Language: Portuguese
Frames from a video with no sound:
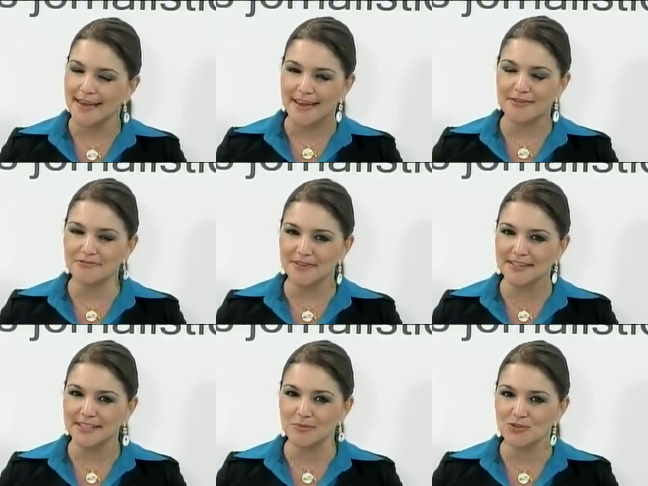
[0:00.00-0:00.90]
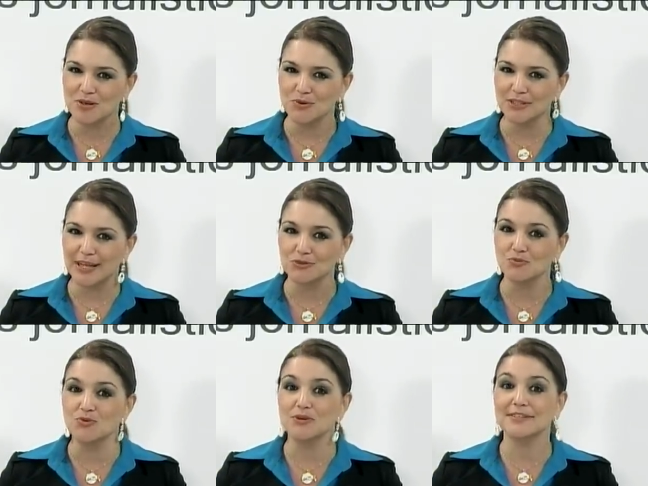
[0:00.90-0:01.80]
Enfim, temos abordado
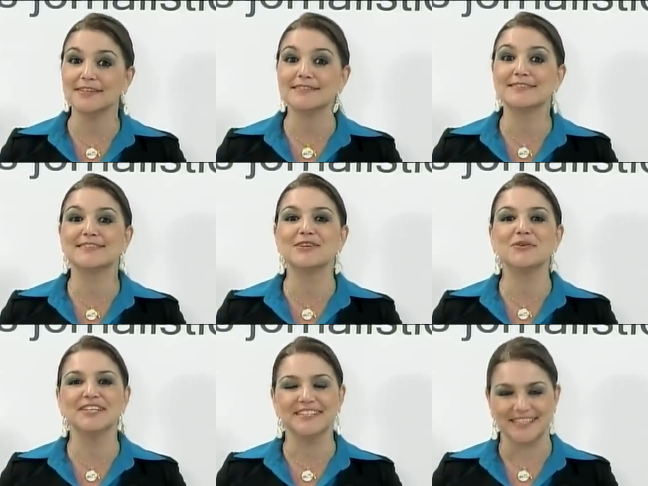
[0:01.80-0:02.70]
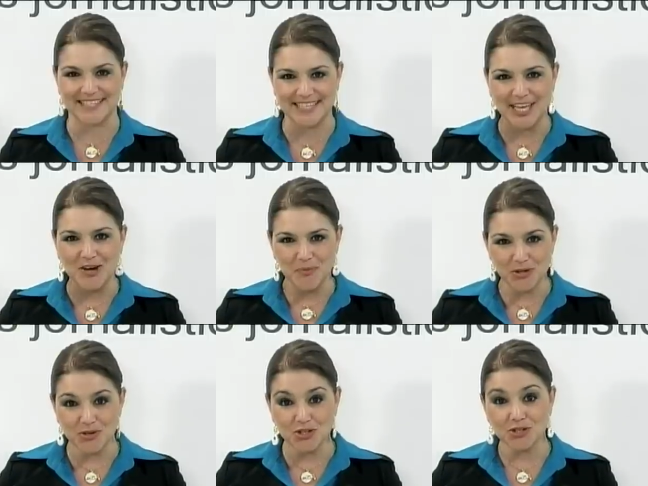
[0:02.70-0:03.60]
muitas teorias
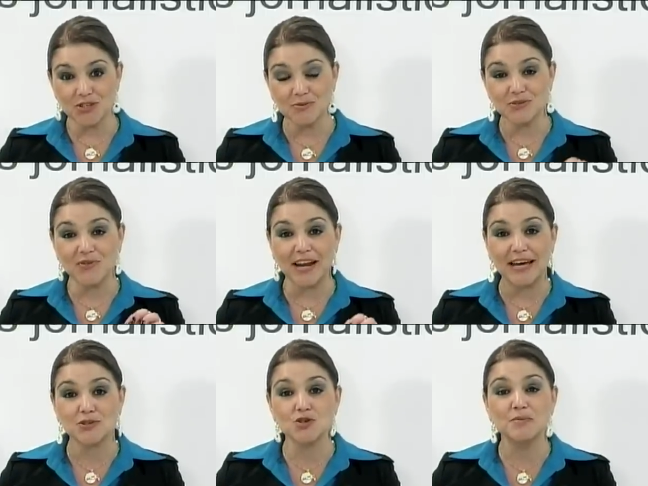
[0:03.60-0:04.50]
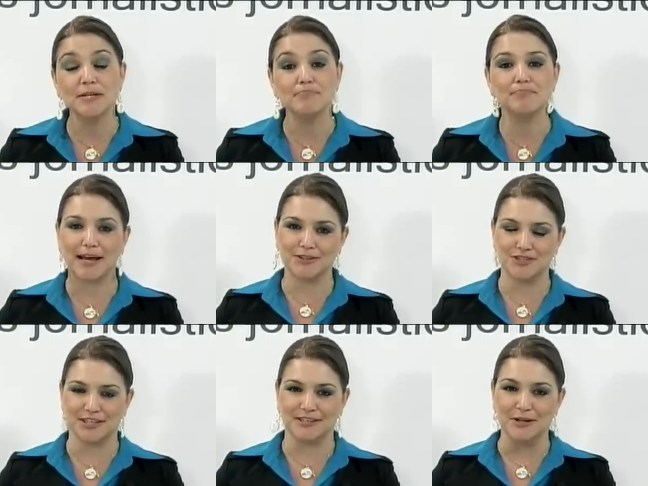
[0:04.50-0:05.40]
pois hoje nós vamos falar sobre
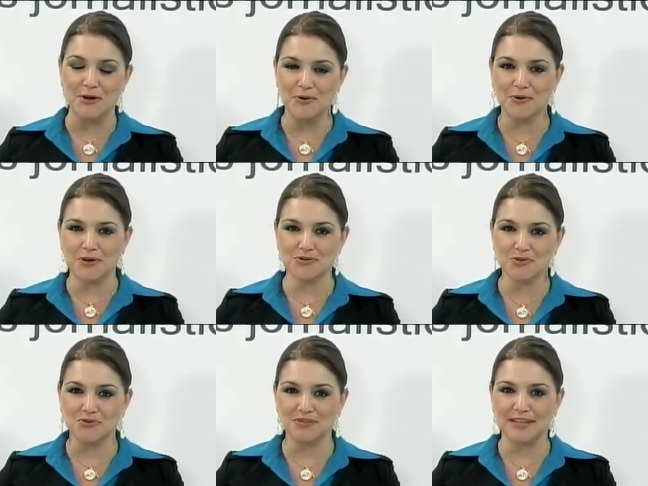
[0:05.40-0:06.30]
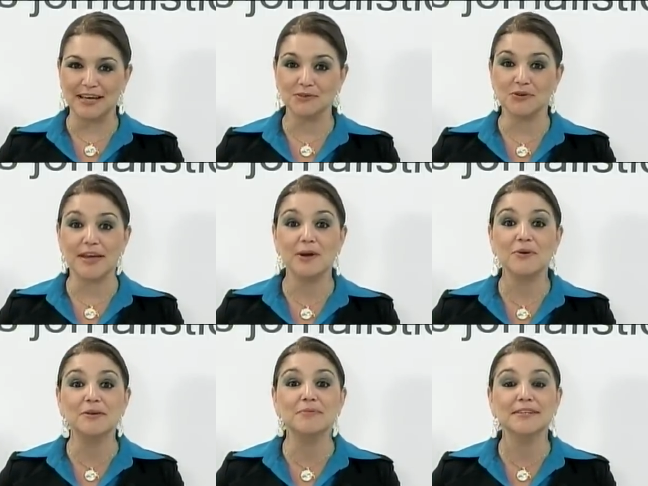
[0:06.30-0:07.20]
prática. O nosso convidado é
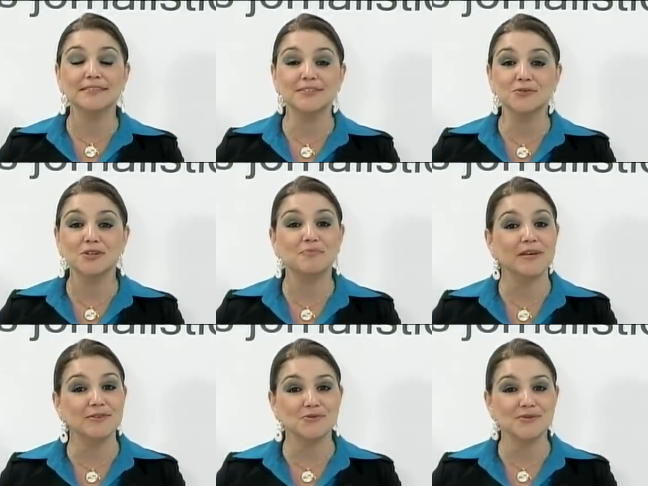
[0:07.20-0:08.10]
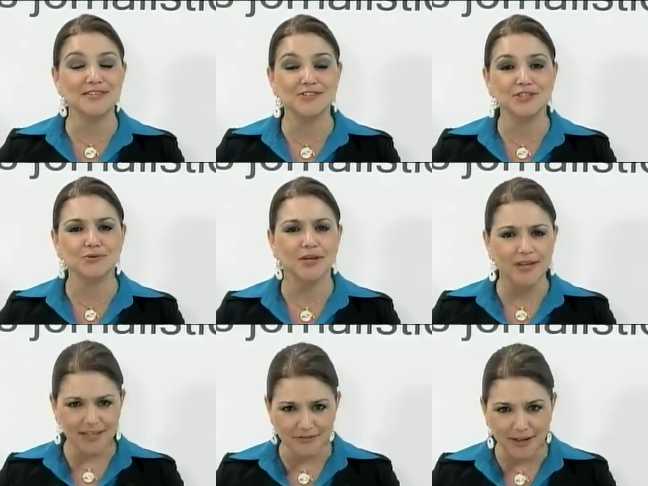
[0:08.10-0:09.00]
um empreendedor bem-sucedido
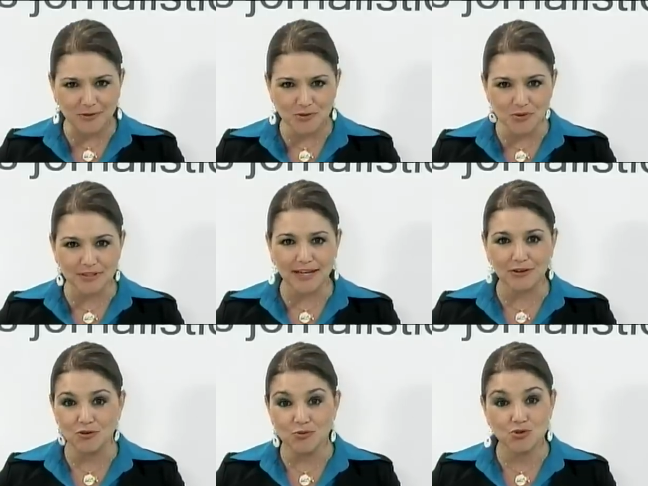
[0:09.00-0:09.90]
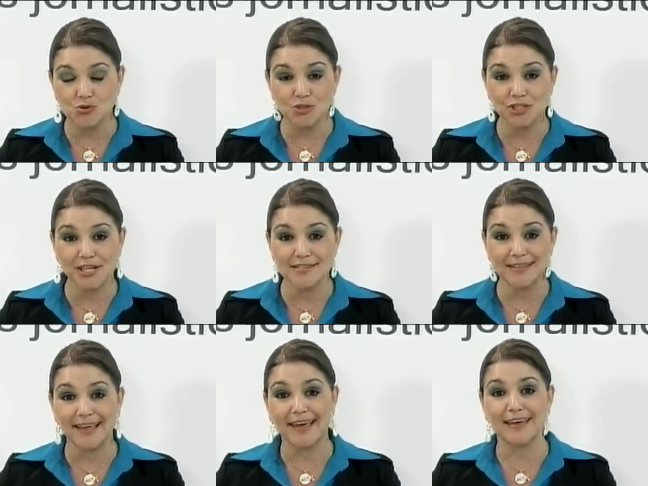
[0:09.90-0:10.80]
que vai nos contar como surgem as
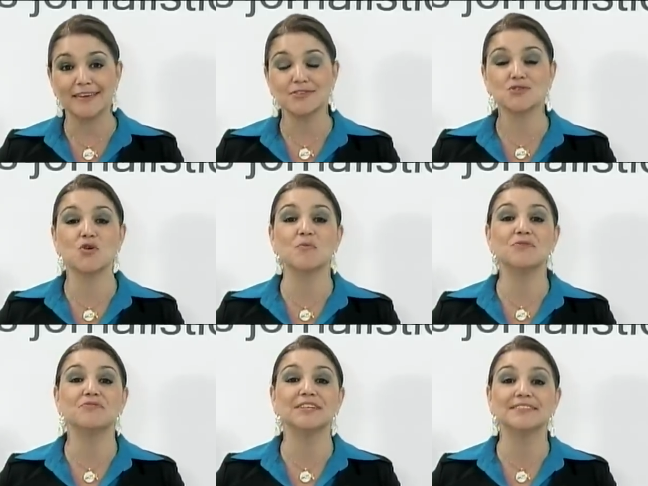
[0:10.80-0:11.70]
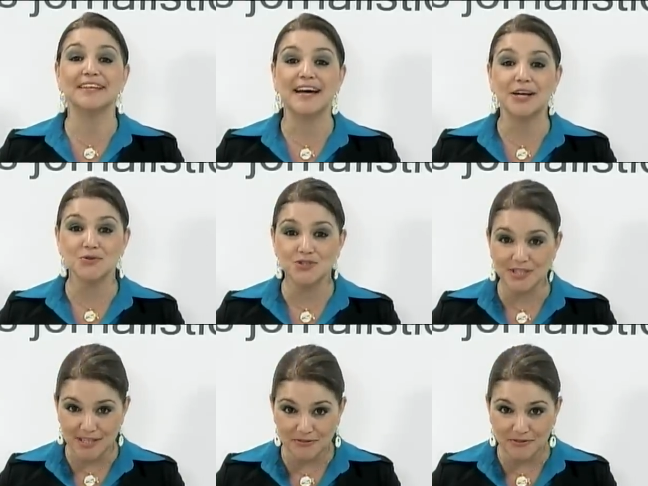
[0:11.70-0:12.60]
ideias, como enfrentar os
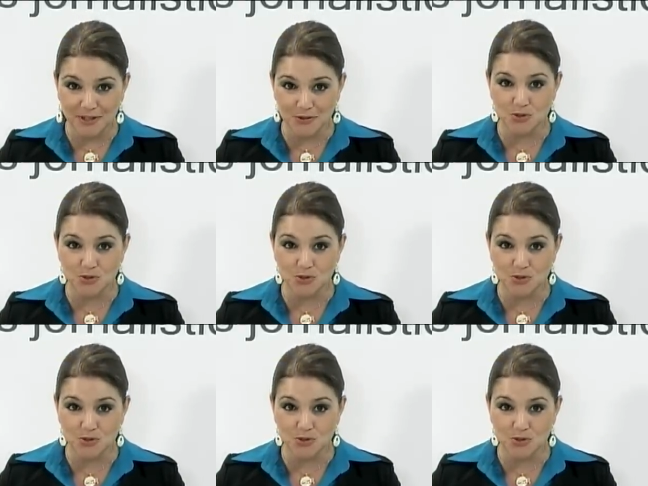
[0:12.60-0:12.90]
desafios,